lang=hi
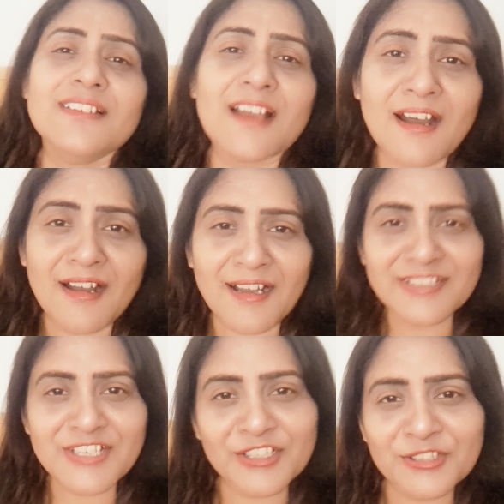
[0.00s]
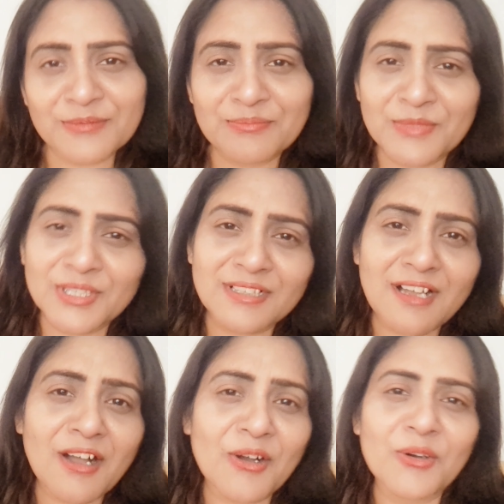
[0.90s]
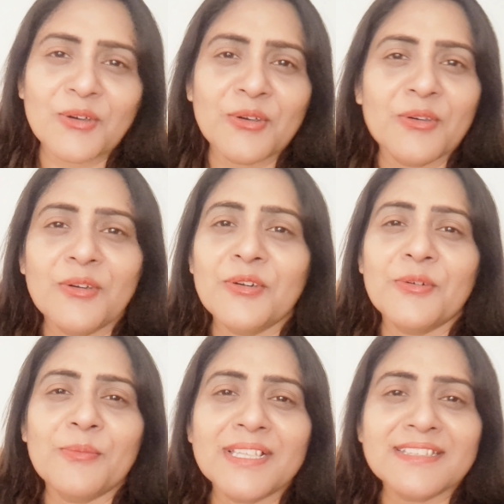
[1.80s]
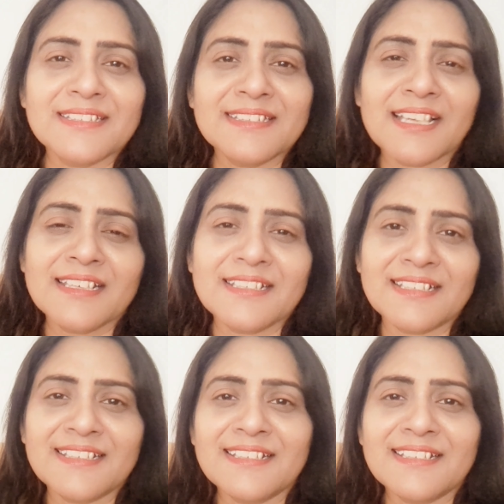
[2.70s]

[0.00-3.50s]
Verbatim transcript: ना जन्म का हो बंधन